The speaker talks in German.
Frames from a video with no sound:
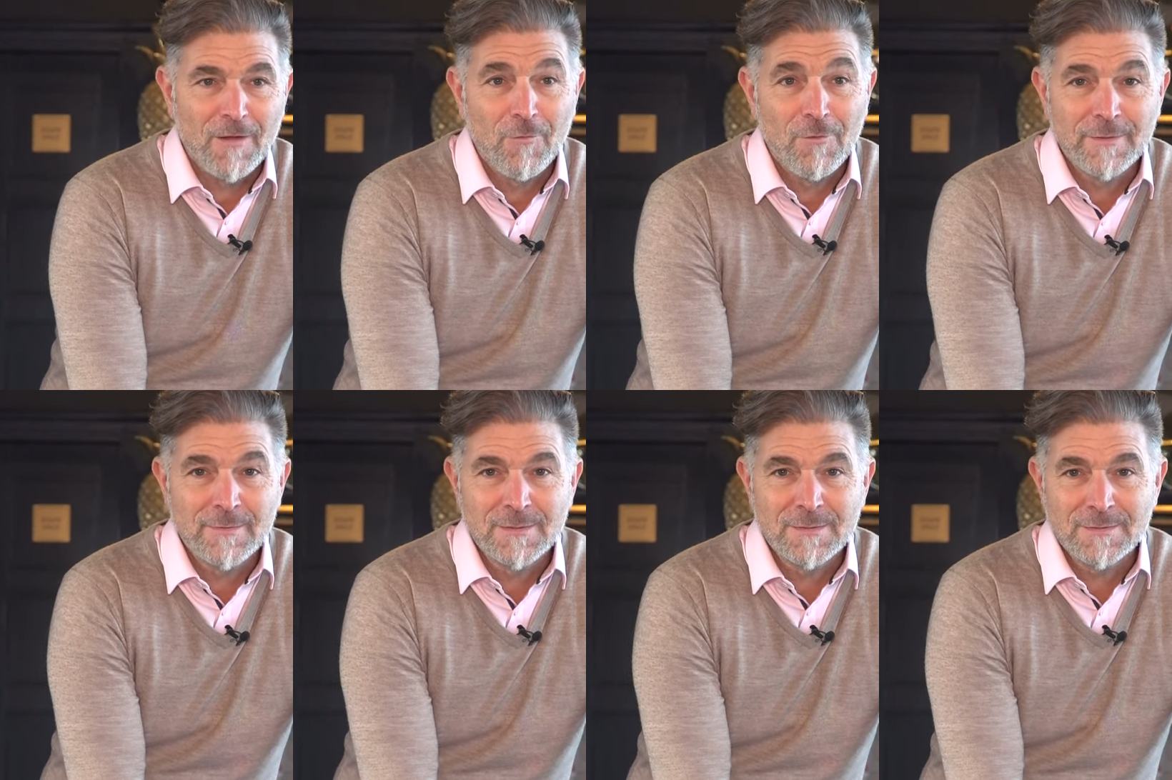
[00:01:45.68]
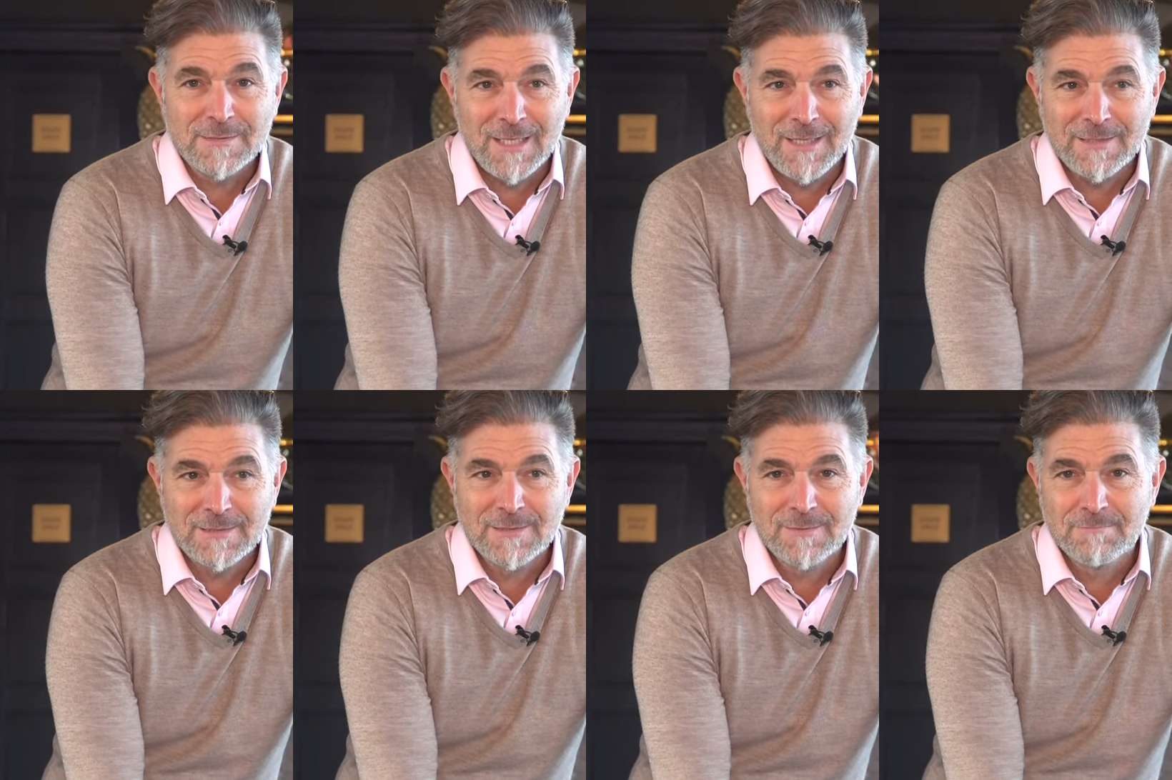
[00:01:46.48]
Und
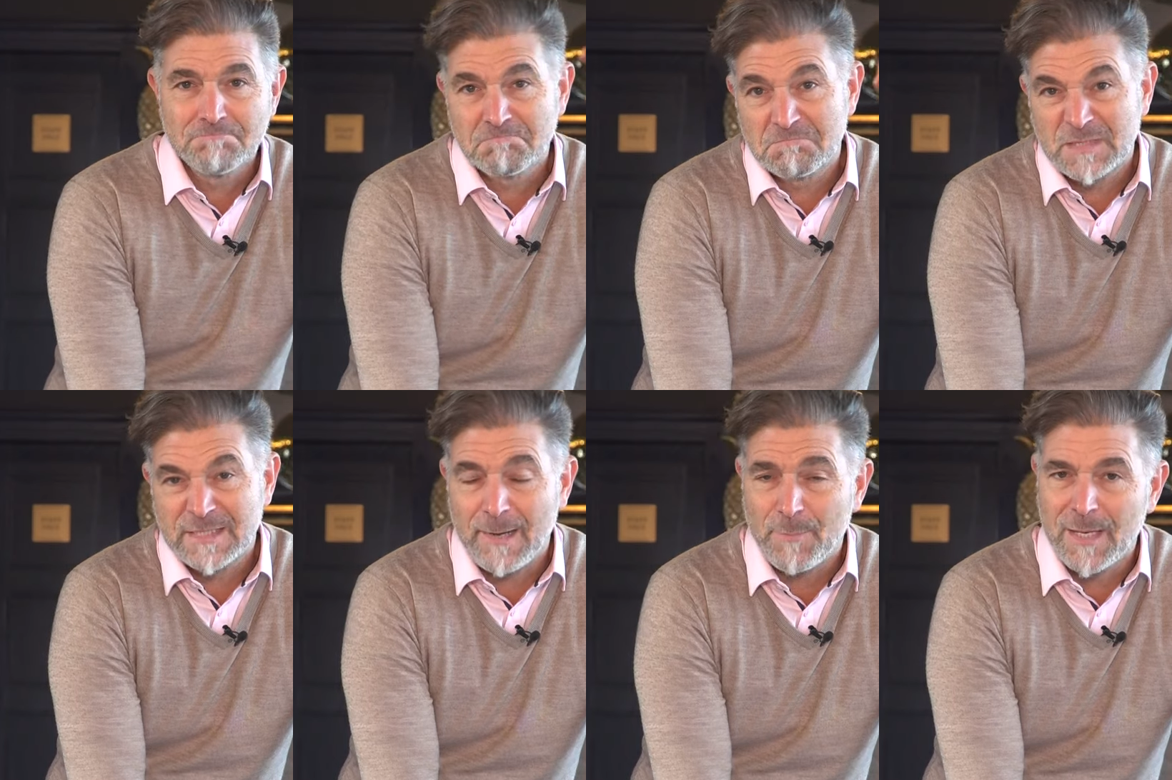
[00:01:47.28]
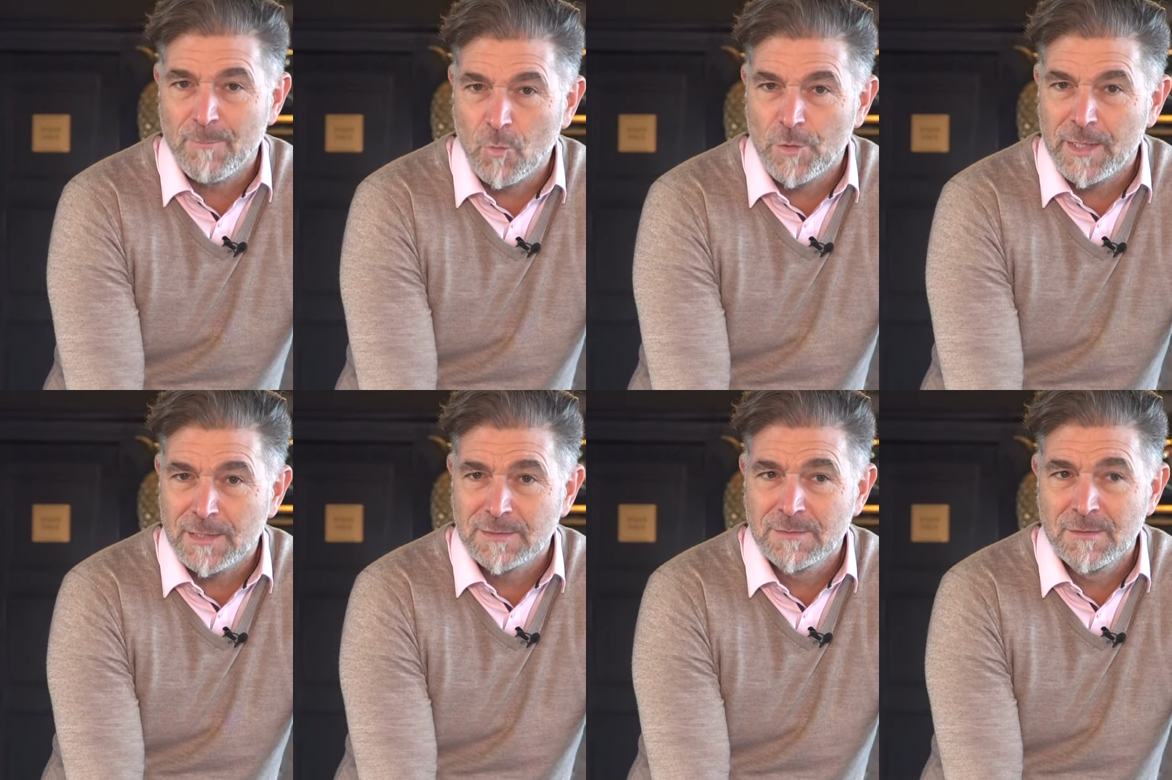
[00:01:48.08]
seit knapp einem
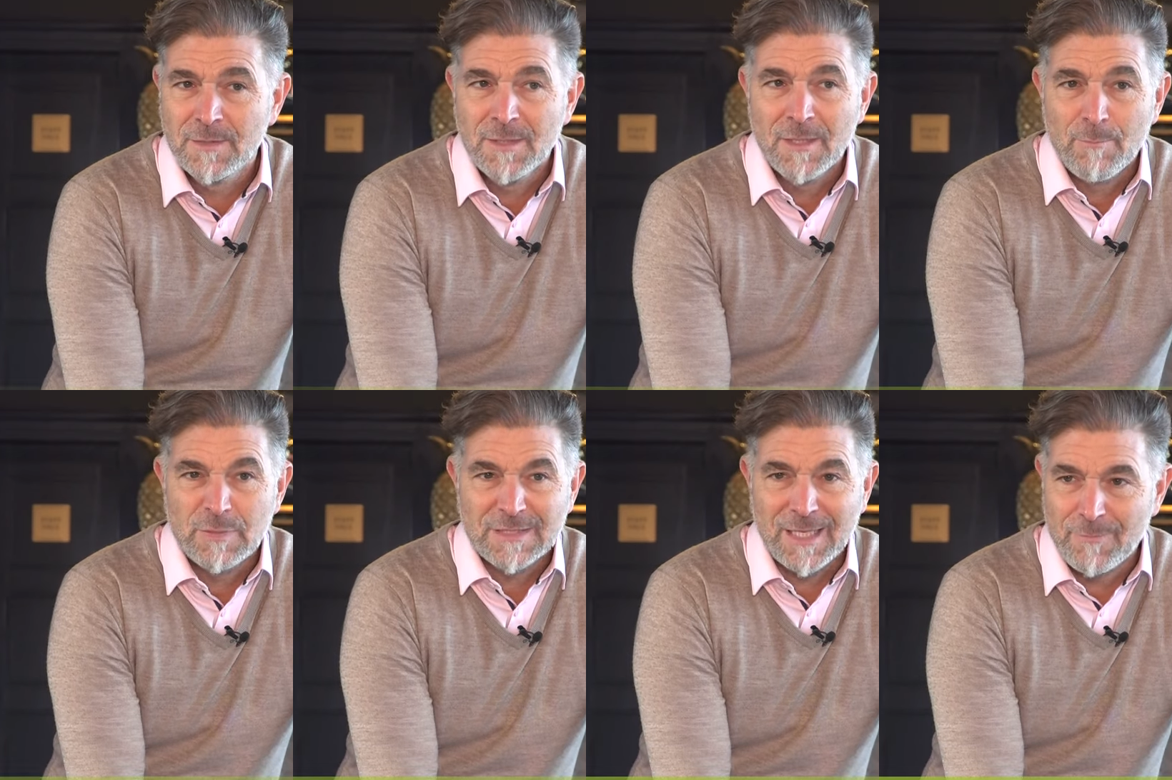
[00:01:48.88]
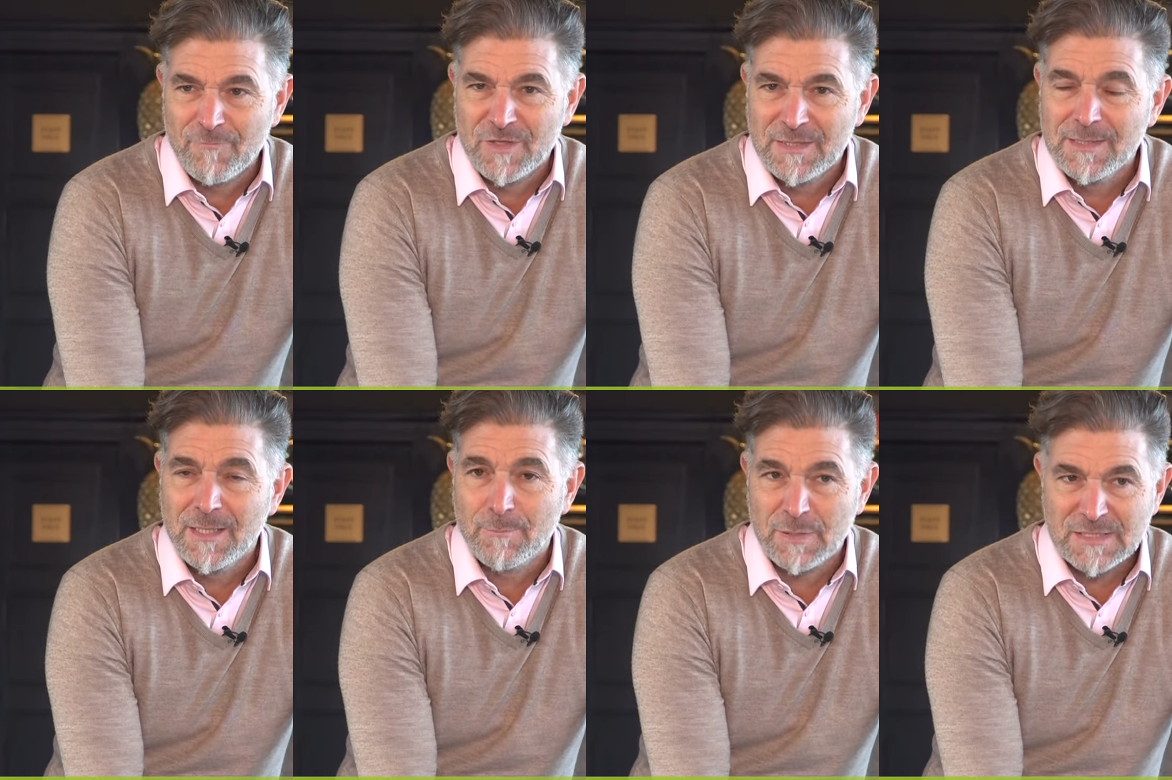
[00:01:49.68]
Monat betreiben wir hier
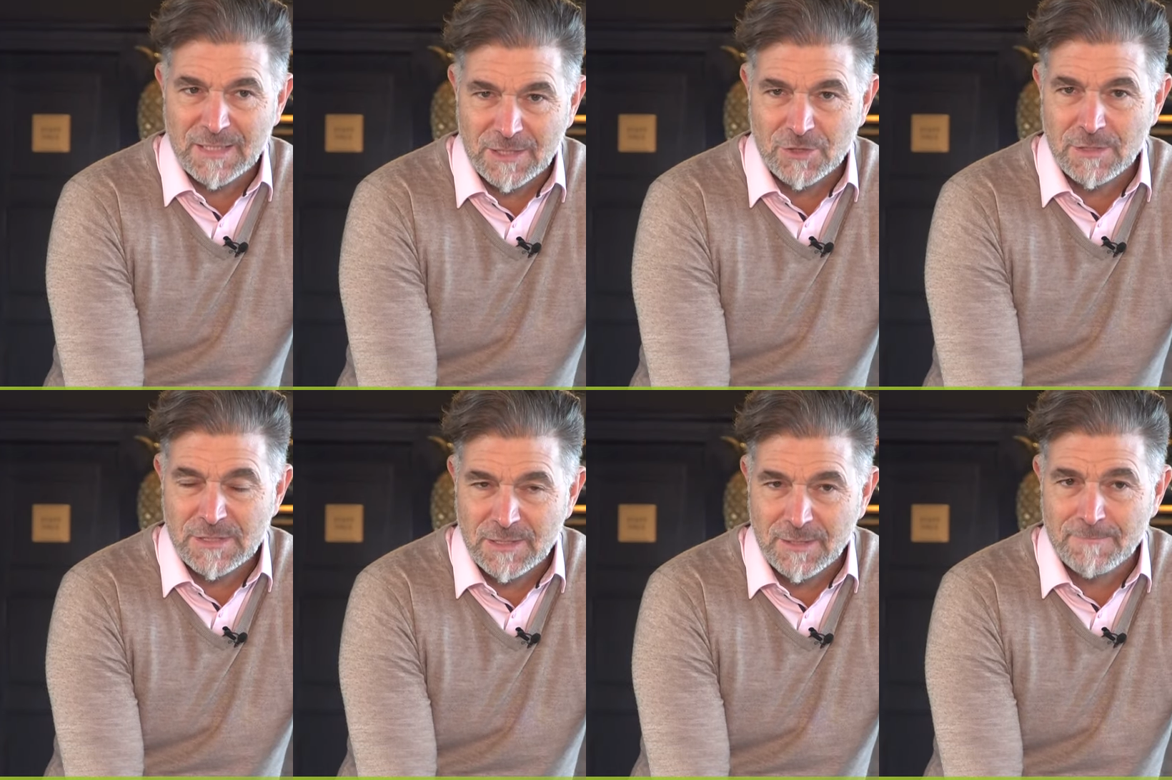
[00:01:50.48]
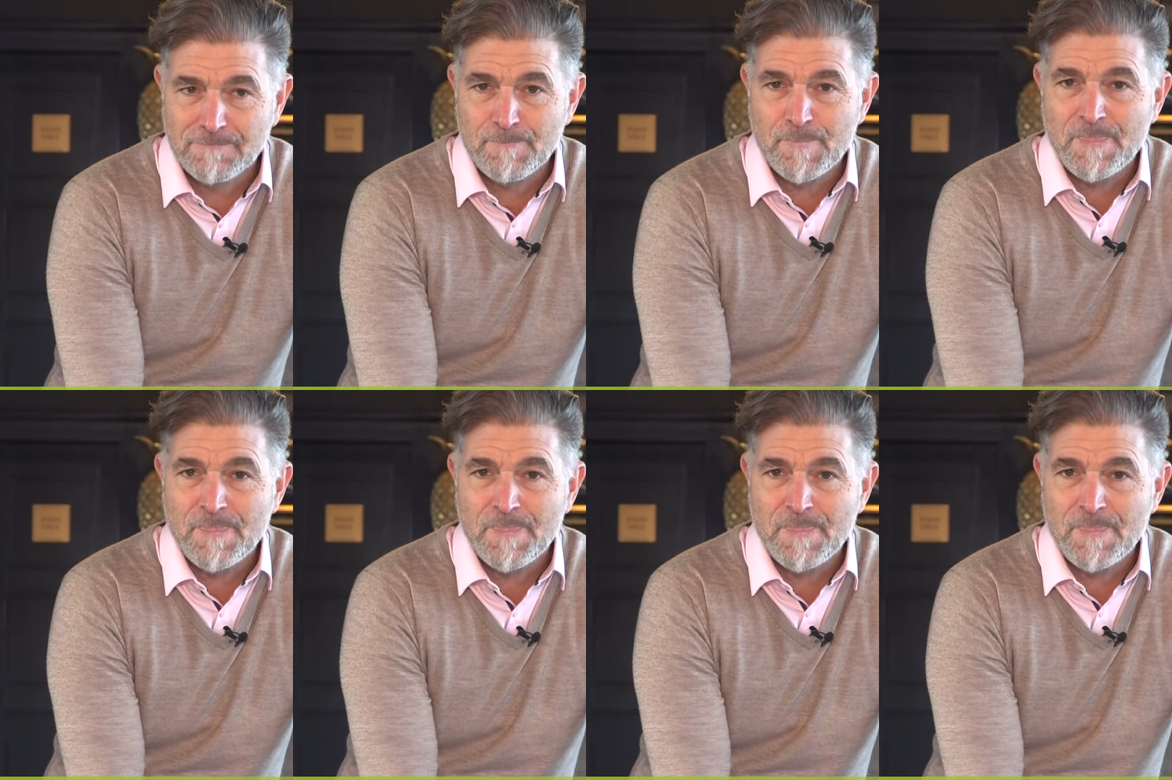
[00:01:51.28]
im Basteischlösschen